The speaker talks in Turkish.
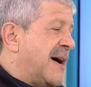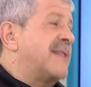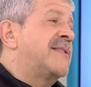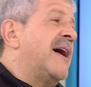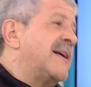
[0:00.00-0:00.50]

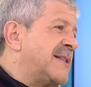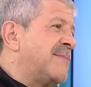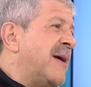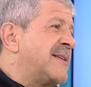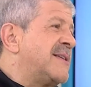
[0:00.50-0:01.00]
Hatta
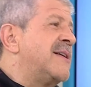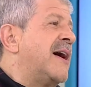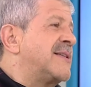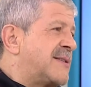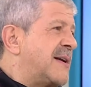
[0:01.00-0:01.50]
gitmezsin
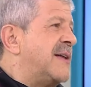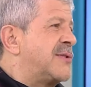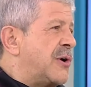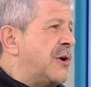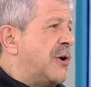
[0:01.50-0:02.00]

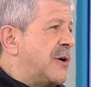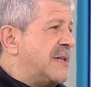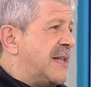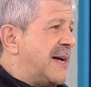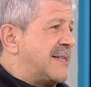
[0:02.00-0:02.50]
gastroenteroloğa
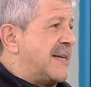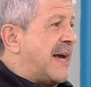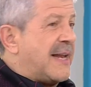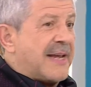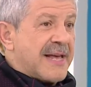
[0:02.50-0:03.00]
gidersin.
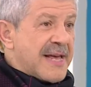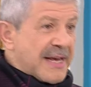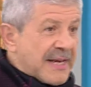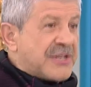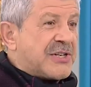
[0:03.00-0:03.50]
Yani evet.
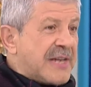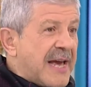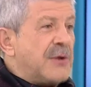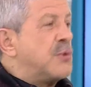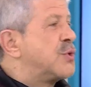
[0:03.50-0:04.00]
işin
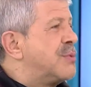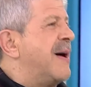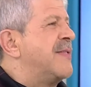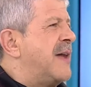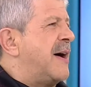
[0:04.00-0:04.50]
en
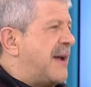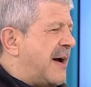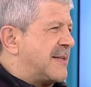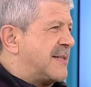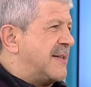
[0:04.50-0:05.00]
uzmanını
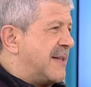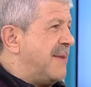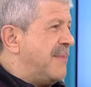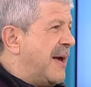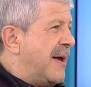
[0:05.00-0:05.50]
ararsın
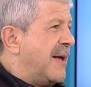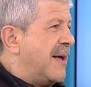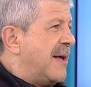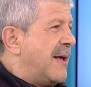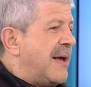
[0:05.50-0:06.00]
aynen, değil mi?
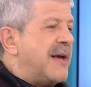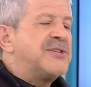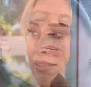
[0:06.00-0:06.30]
Aynen.